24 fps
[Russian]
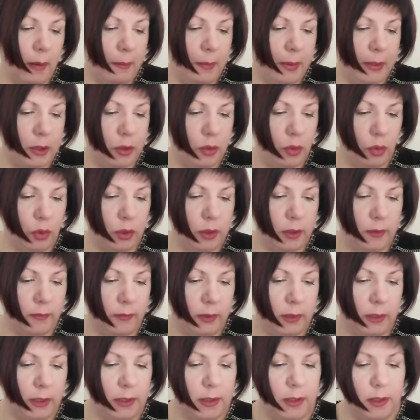
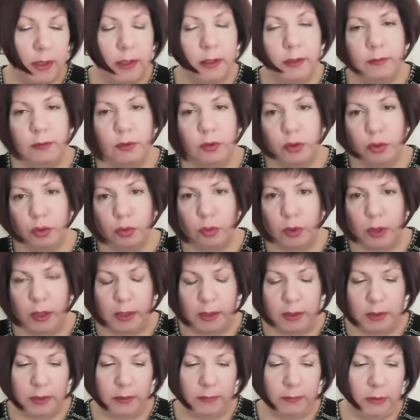посольства иностранного
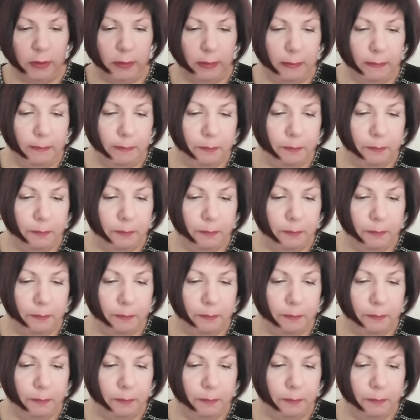государства.